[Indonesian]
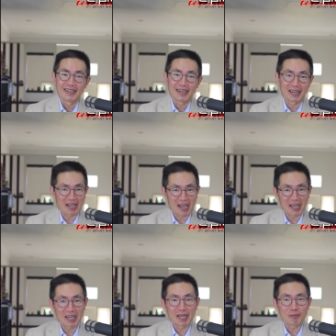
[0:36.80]
Anak
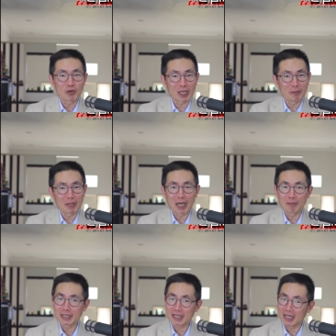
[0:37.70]
Anda mungkin
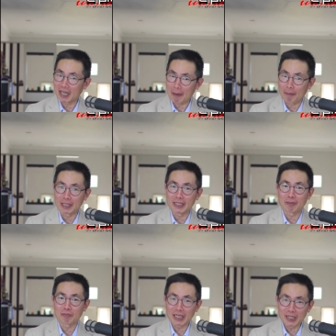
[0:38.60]
menghabiskan 8
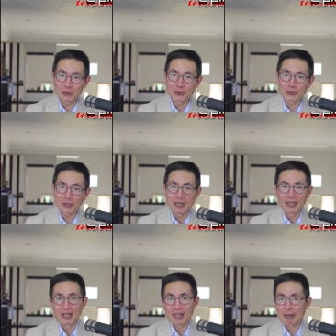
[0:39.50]
jam tidur,
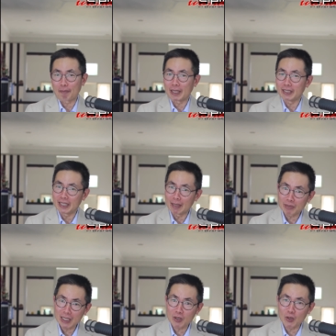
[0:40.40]
8 jam
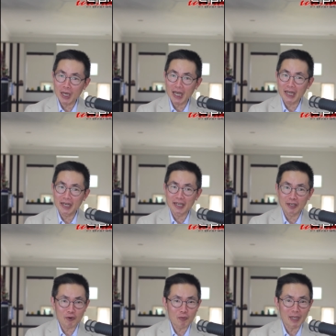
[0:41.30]
sekolah dari
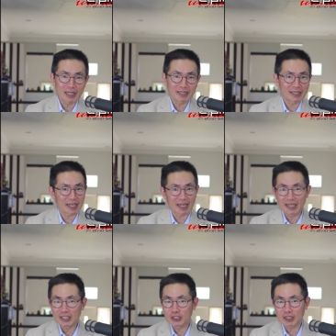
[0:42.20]
rumah secara
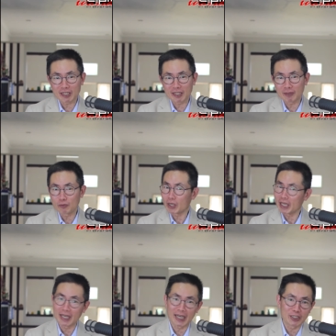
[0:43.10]
digital
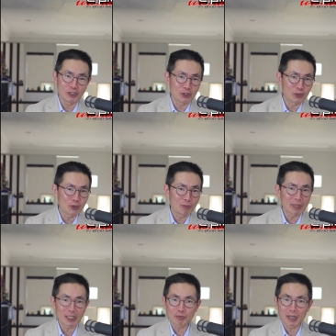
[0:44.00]
mungkin dengan Zoom
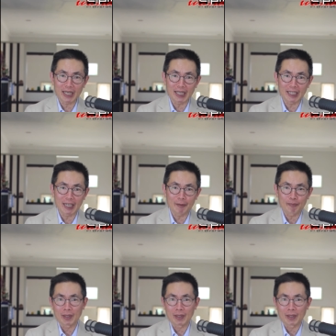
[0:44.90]
dan sebagainya.